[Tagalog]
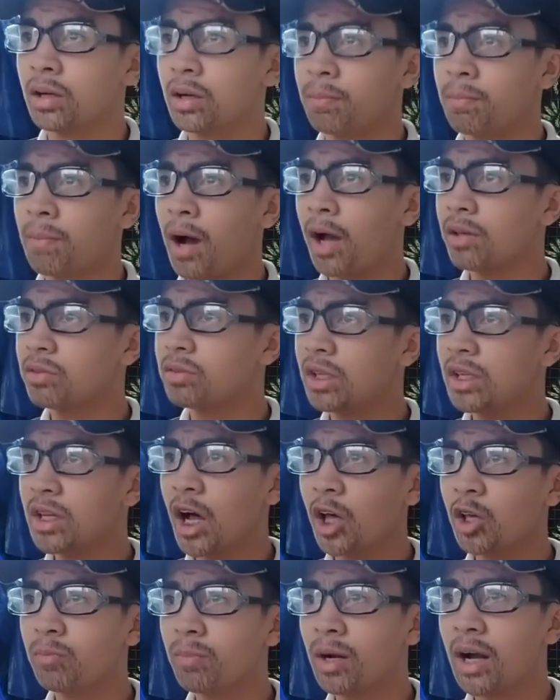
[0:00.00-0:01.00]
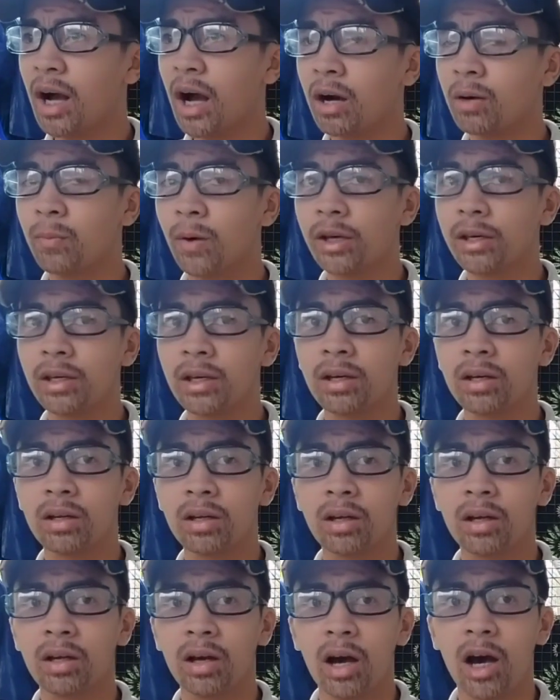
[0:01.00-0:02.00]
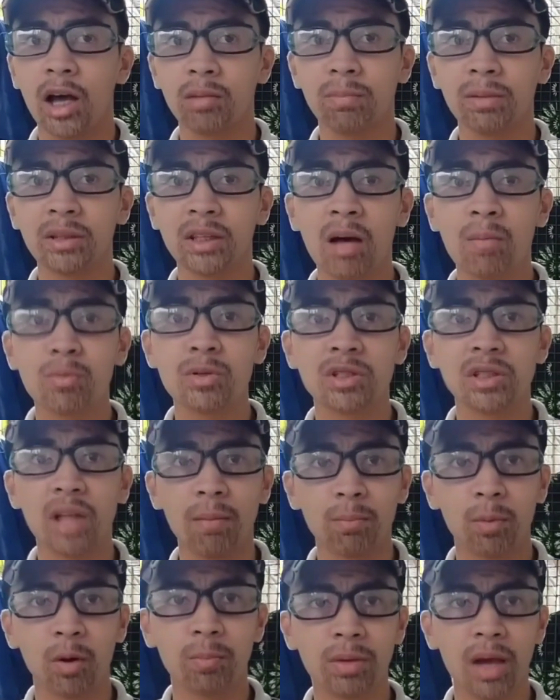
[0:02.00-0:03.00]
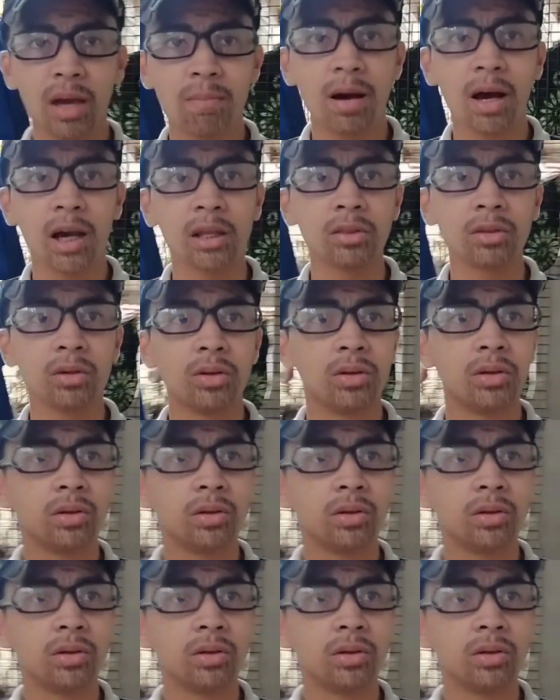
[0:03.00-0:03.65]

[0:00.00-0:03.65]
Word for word: Kaka hindi na kayo mag-away at matapos na ang problemang ito.